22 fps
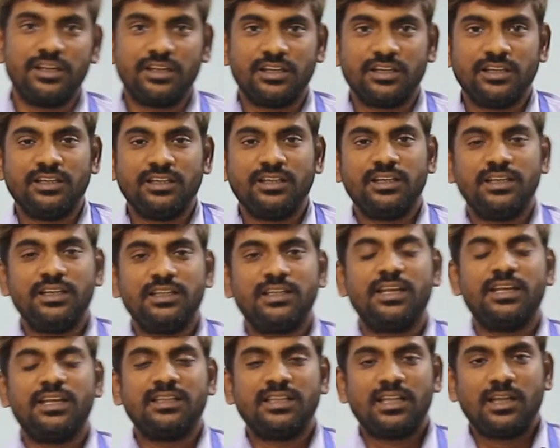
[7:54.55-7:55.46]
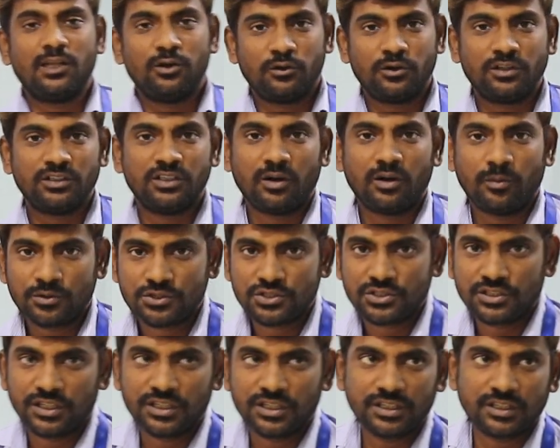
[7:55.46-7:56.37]
இருக்குது இதில் எந்த அளவுக்கு வந்து
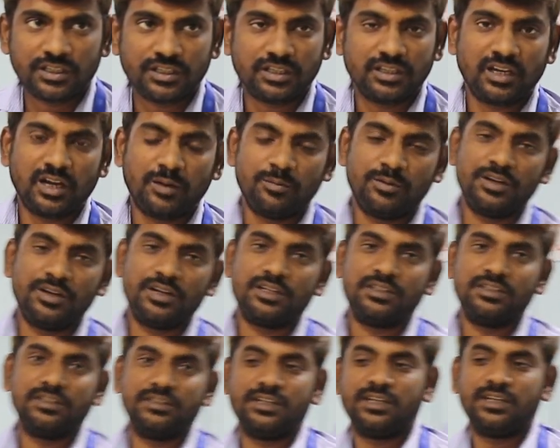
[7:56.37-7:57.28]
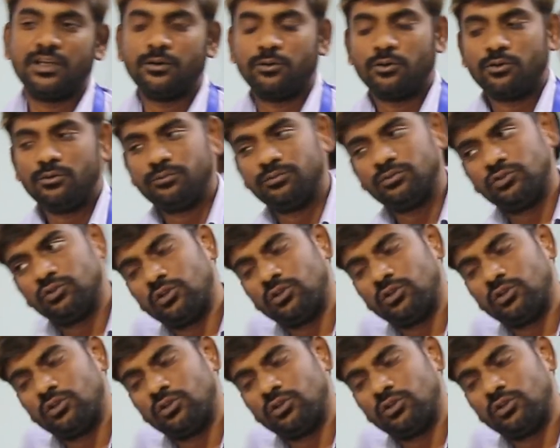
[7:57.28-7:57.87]
ஆப்பர்ச்சுனிட்டி இருக்குது அப்படின்றது தெரிய வரும்